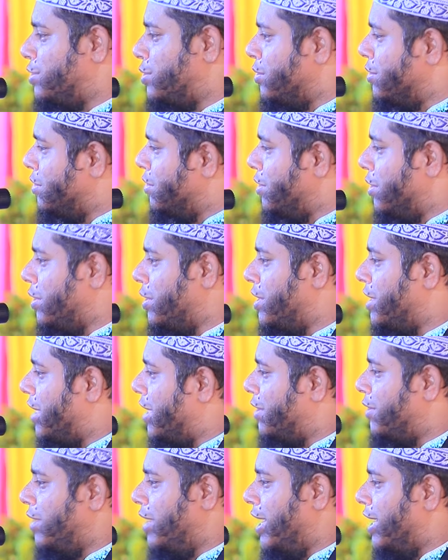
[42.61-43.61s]
সুন্দর
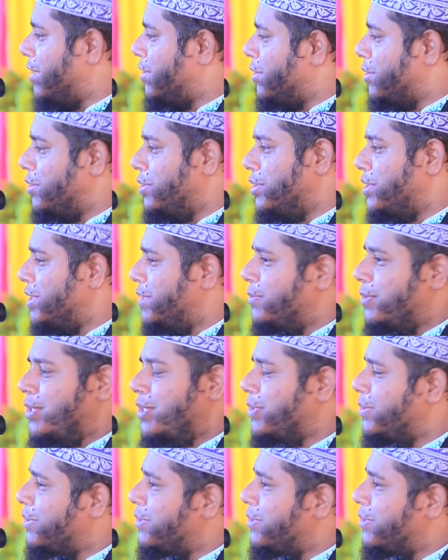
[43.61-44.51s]
গ্রানলা আতর তো জীবনে